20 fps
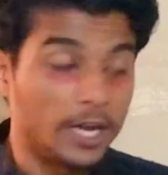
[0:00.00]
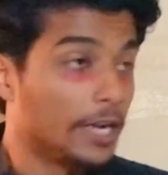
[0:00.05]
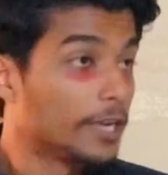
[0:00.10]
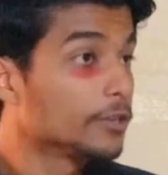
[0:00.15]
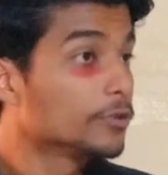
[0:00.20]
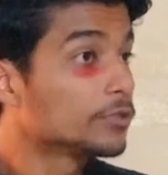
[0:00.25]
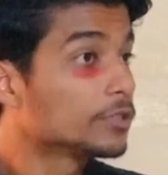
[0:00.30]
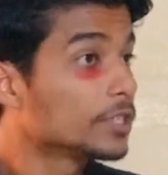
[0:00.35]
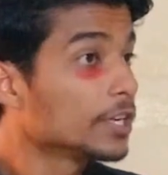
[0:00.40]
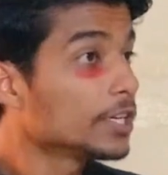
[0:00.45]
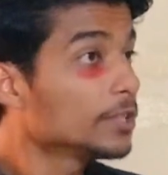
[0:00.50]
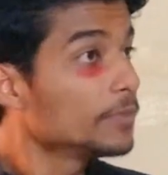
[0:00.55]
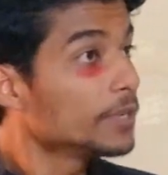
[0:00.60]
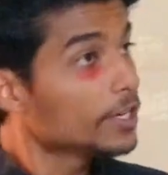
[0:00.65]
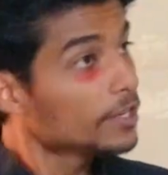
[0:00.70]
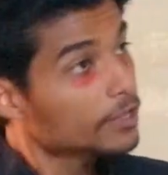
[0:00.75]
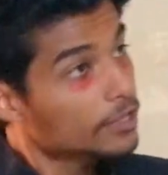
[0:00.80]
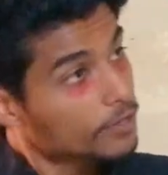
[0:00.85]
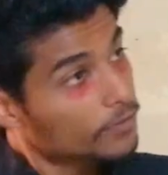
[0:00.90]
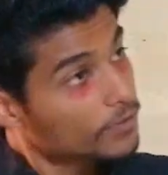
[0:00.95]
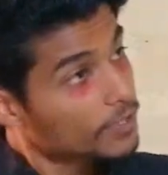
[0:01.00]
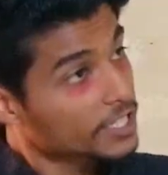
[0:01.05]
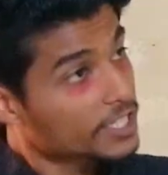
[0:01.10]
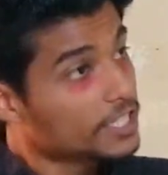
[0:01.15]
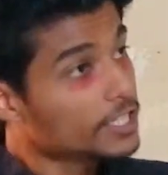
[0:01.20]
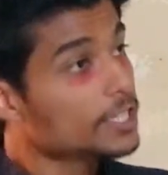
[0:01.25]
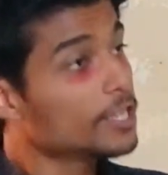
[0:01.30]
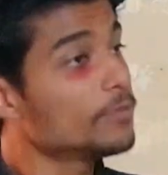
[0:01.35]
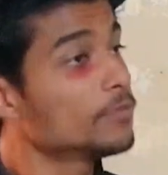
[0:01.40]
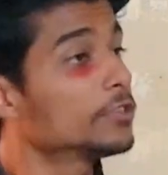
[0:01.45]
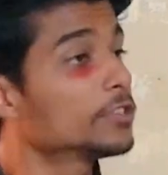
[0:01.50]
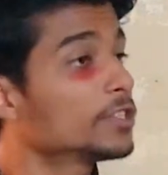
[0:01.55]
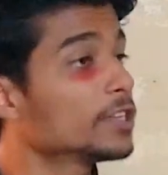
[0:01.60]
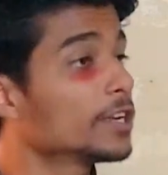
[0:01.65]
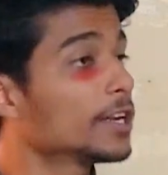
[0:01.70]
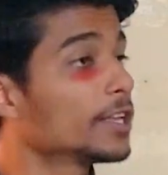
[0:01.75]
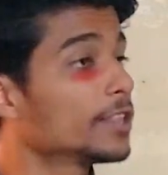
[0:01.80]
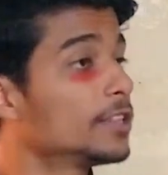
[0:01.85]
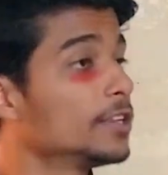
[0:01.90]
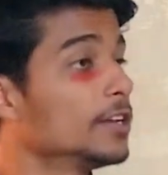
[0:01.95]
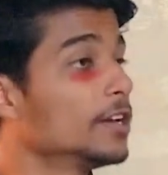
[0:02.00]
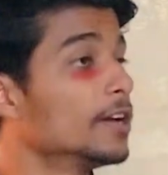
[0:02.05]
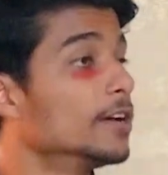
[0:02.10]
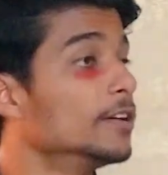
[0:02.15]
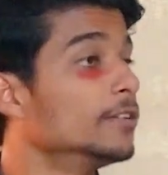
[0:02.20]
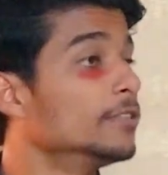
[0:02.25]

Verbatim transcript: अरे उस्ताद मेरी सिर्फ रशीदा मौसी रहती है